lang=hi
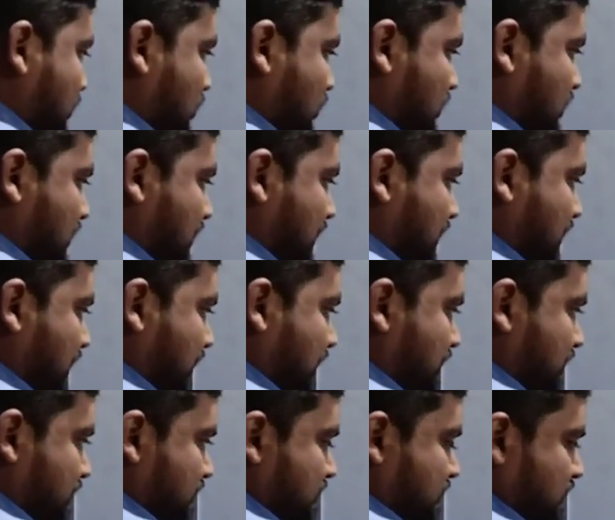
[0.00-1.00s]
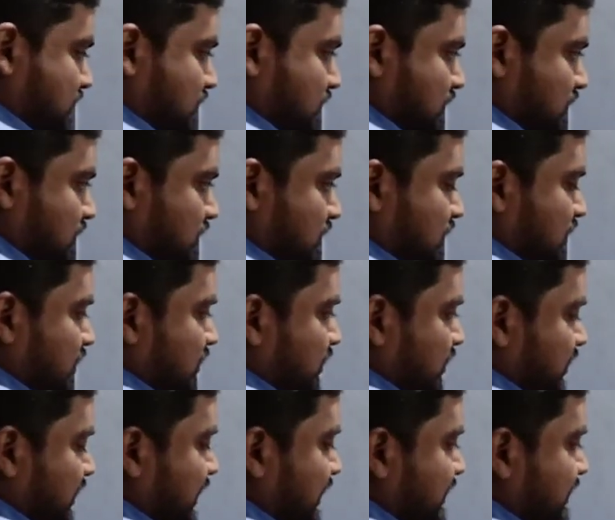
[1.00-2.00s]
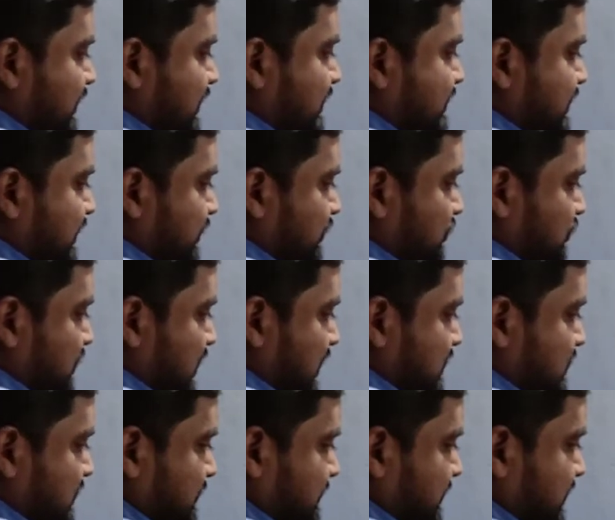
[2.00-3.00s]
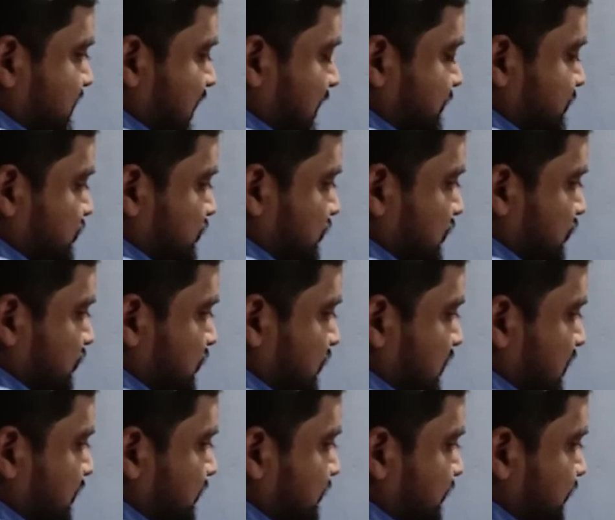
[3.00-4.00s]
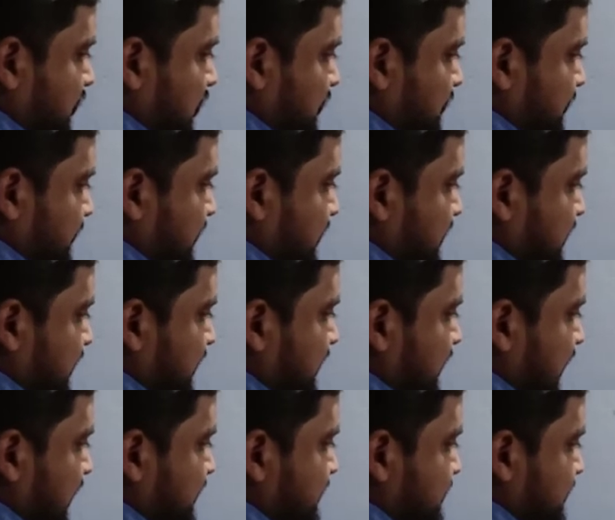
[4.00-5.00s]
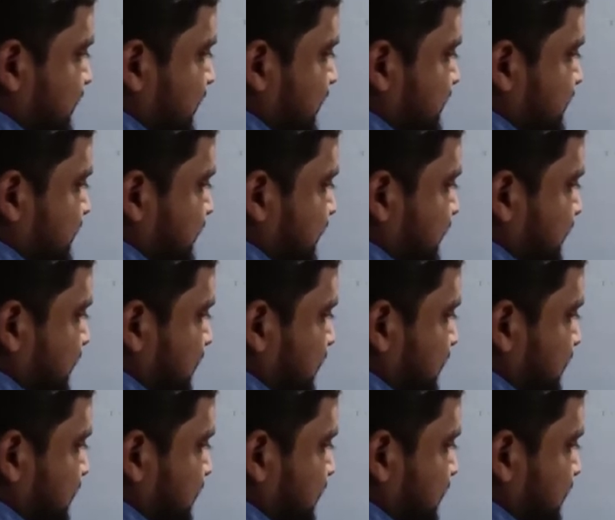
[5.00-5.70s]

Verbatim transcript: और तरीका है एक रिएजेंट होता है सबने नाम सुने होंगे फ्रॉम ग्रिगनार्ड रिएजेंट